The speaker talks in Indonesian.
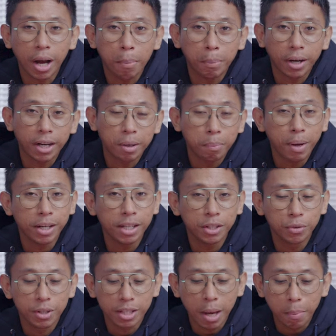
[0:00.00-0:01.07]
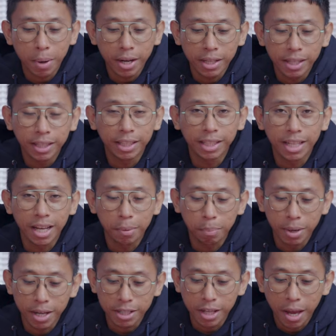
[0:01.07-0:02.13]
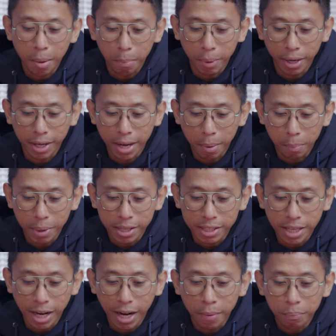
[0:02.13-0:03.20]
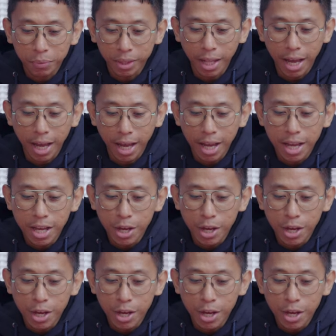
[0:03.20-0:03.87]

kamera depannya juga sama di 13 megapiksel. Nah,